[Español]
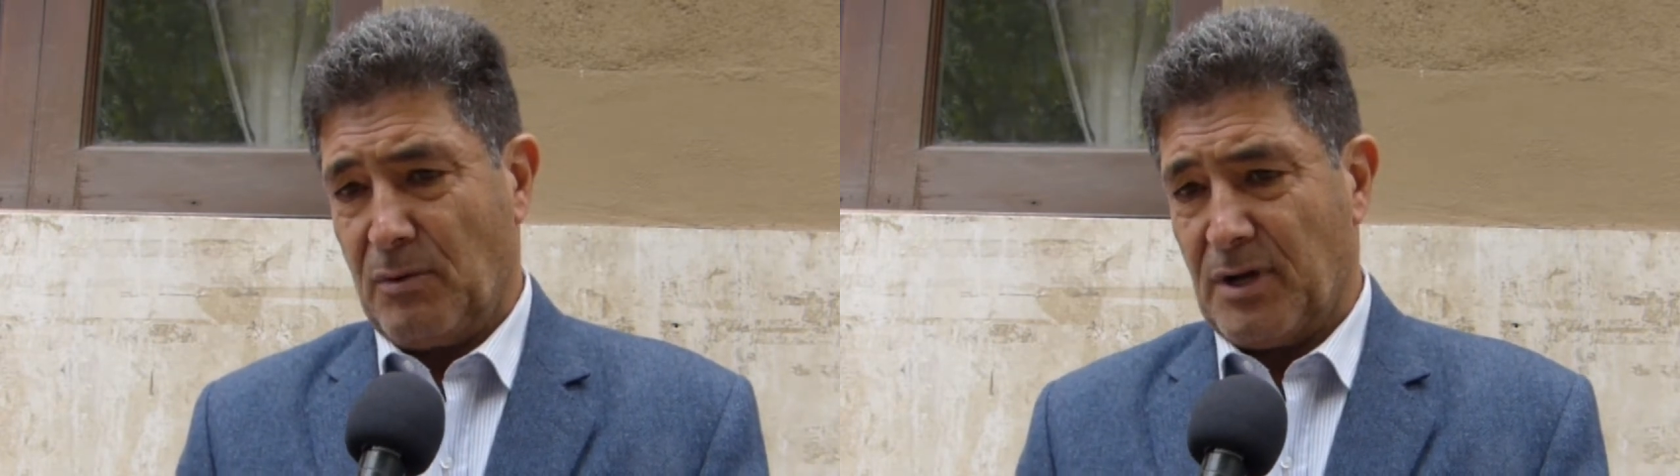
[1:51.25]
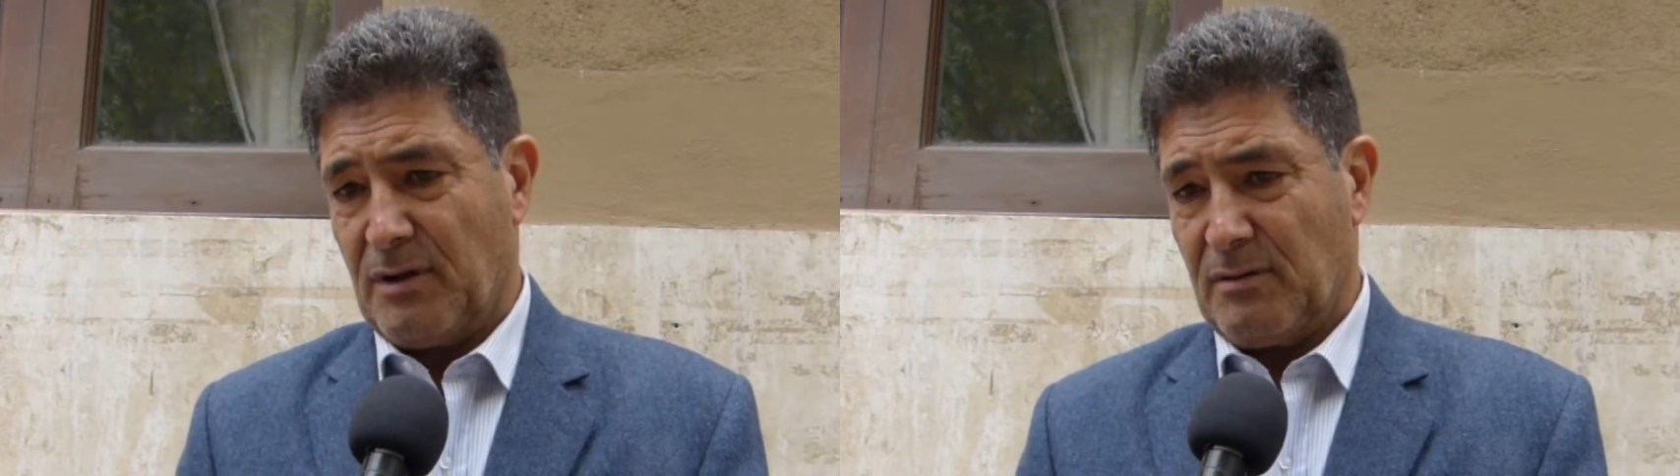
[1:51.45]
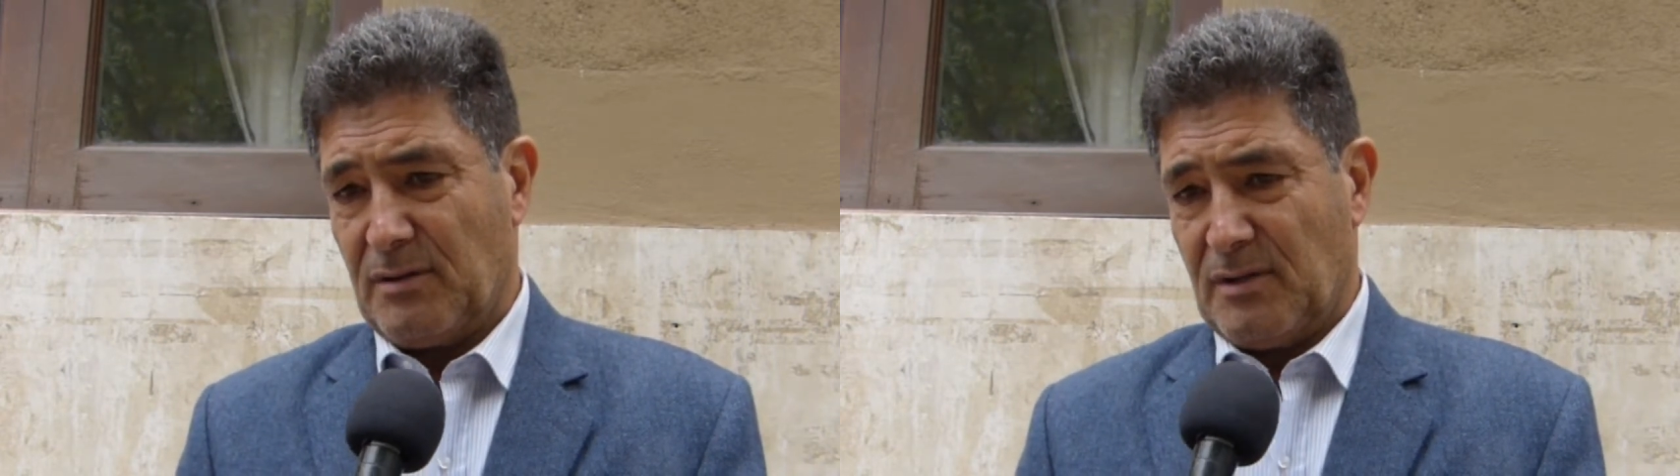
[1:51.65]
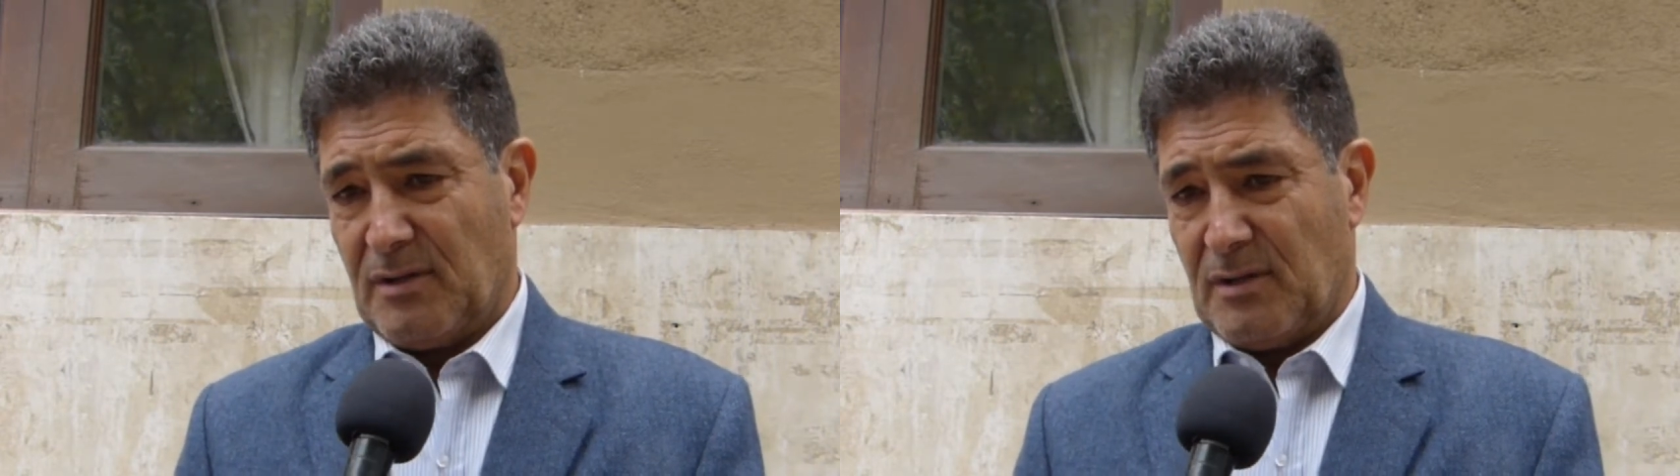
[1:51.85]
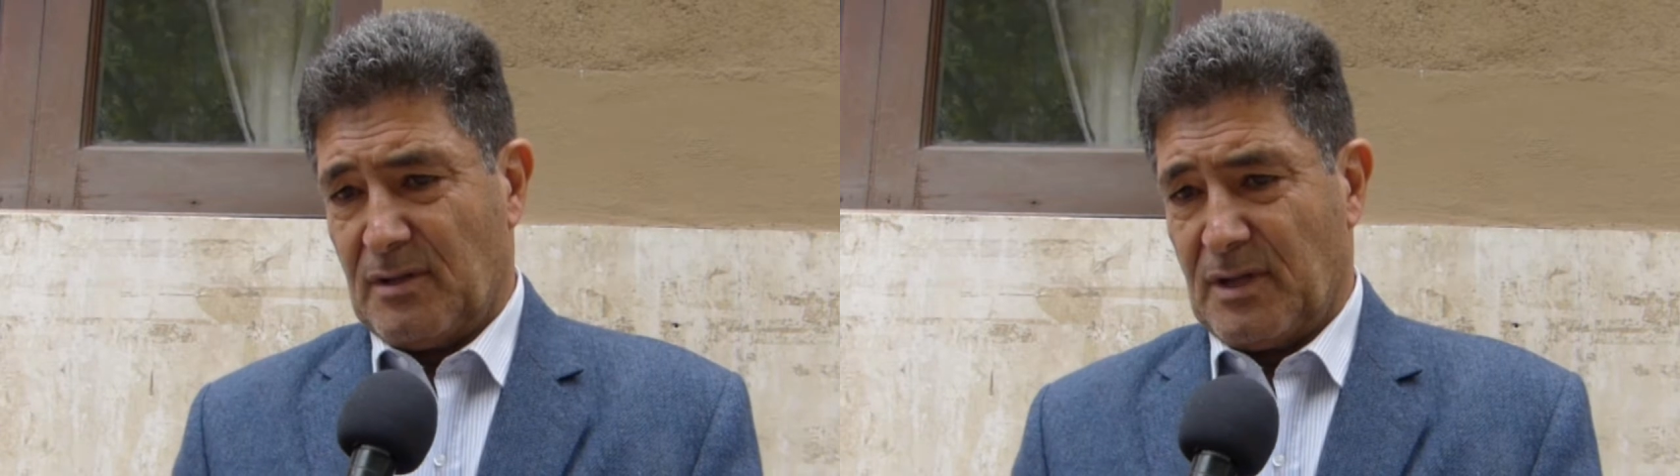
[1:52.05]
bueno,
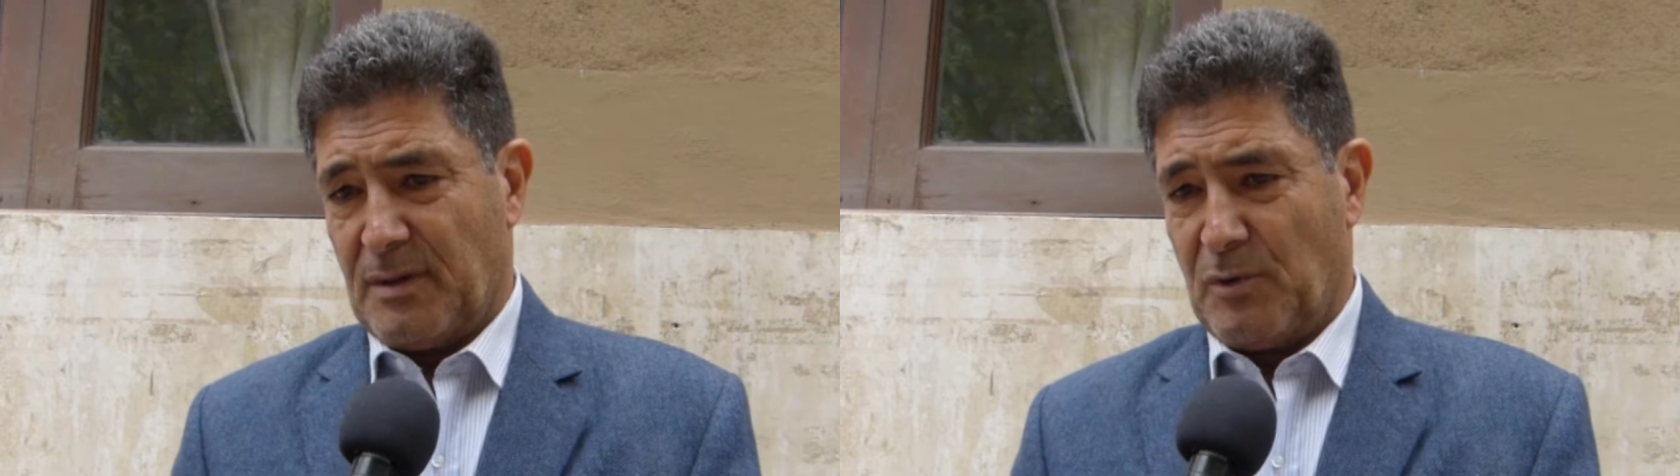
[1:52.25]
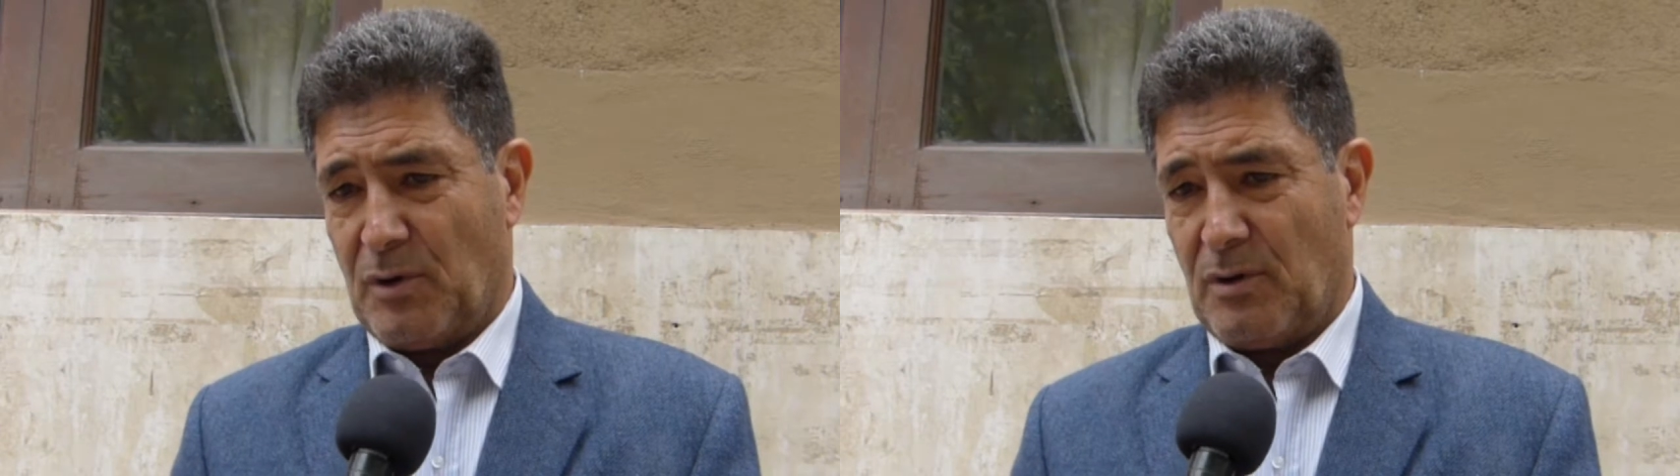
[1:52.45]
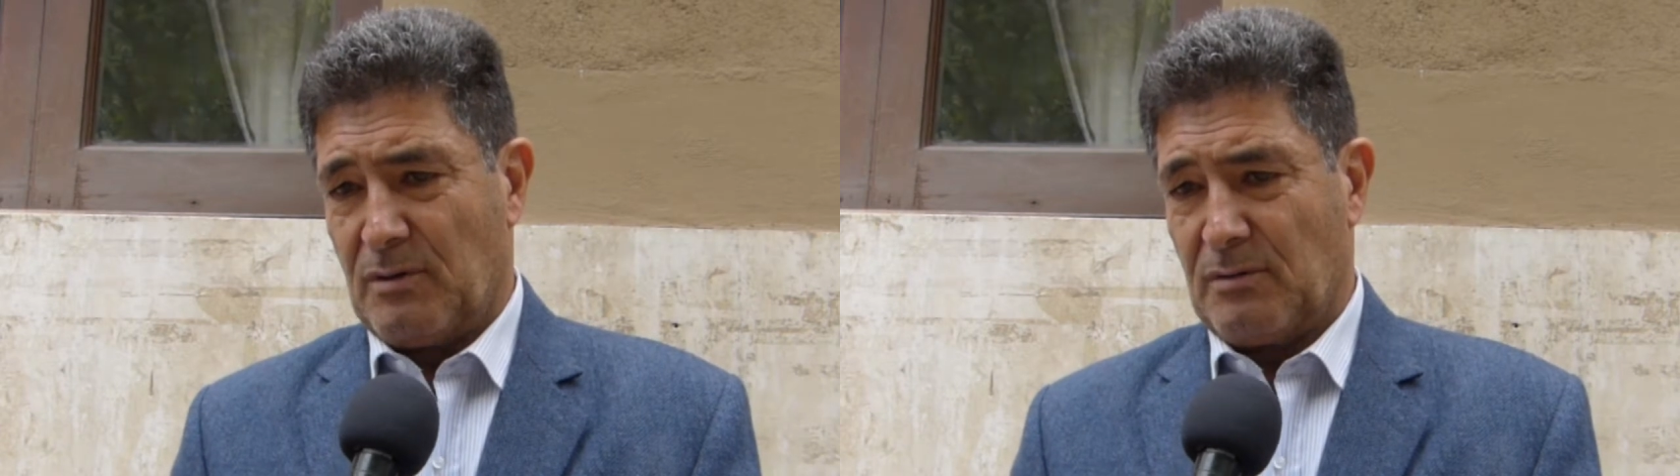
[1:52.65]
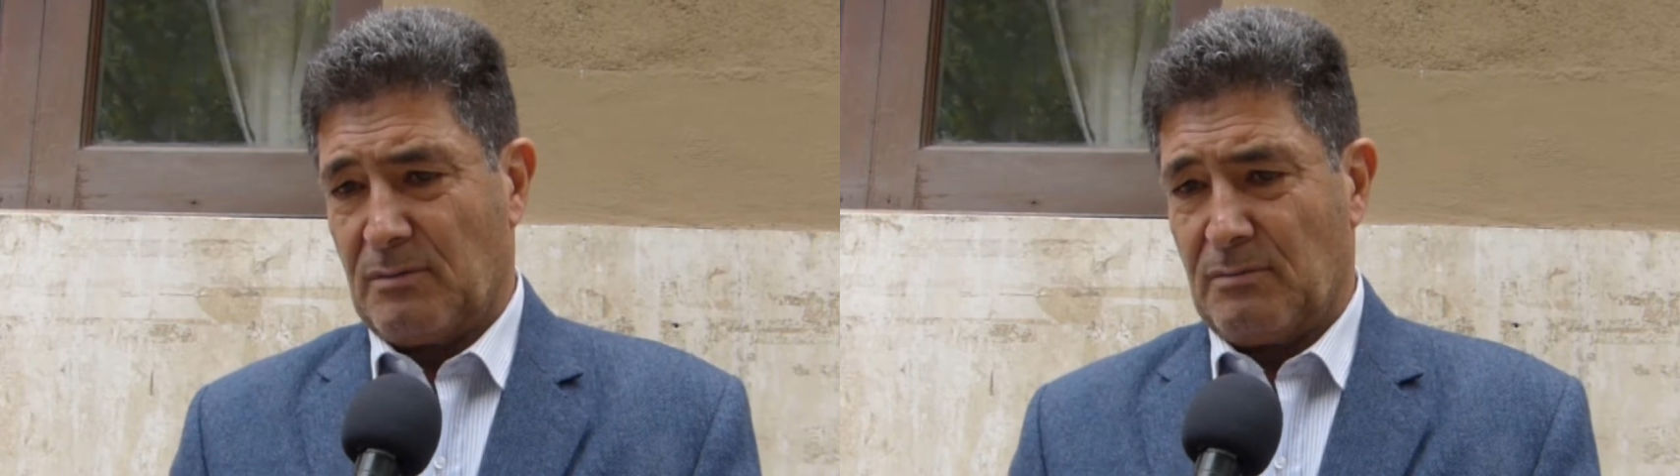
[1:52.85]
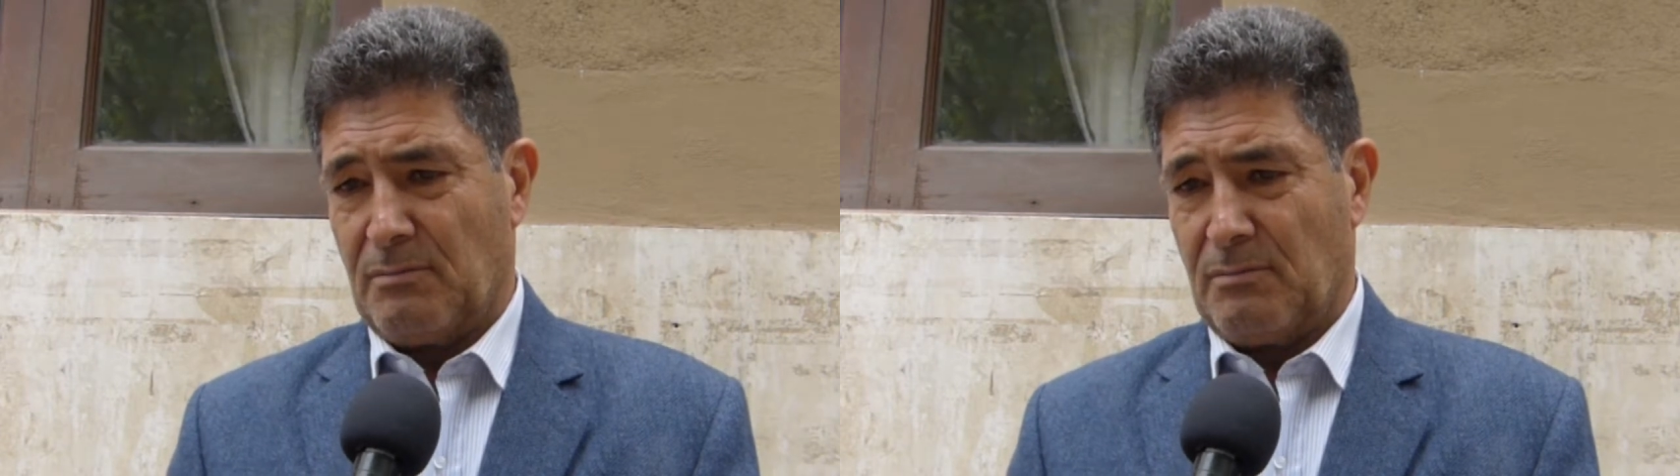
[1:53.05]
hemos...